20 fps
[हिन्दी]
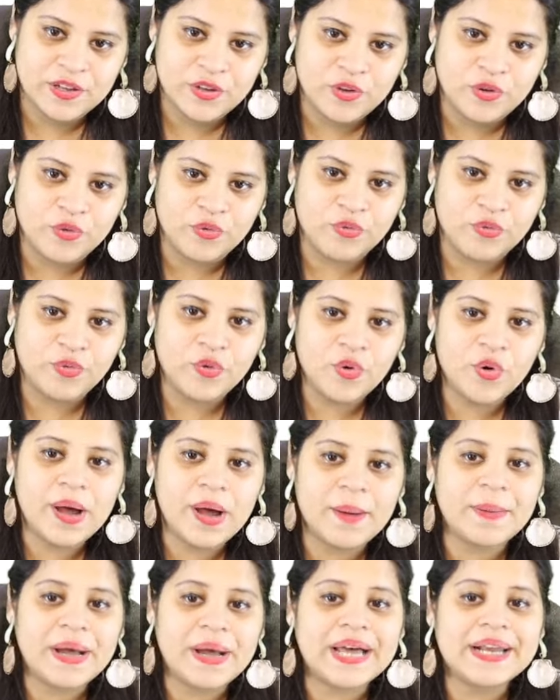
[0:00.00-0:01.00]
वो
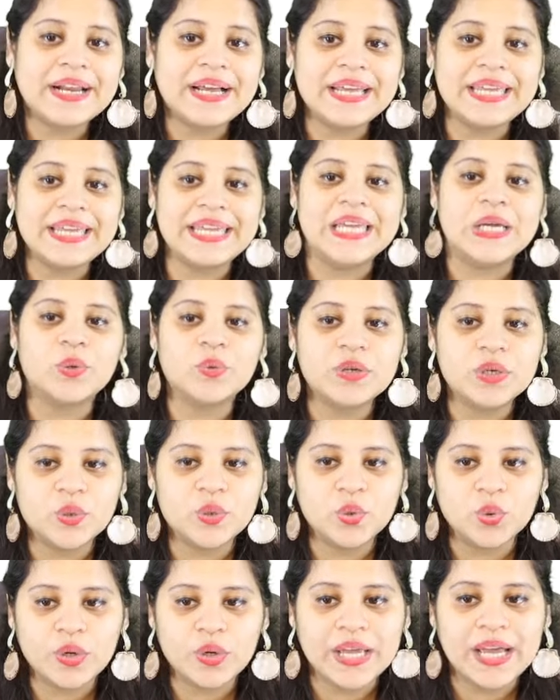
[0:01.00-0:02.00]
हमारा इक्वल
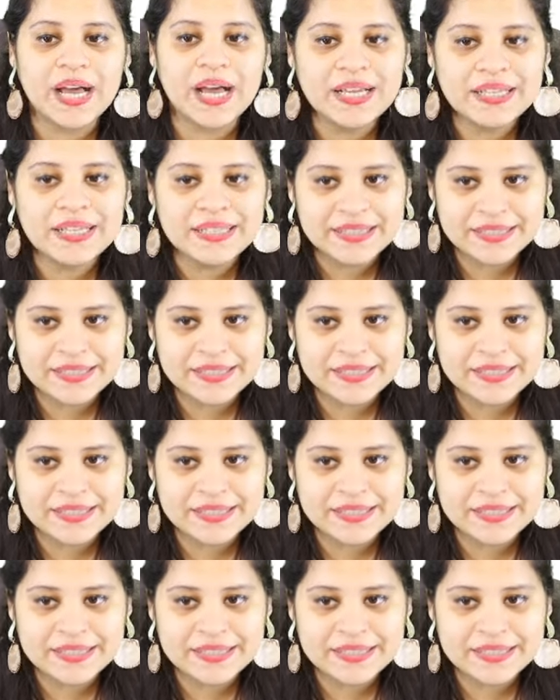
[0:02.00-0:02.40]
हो गया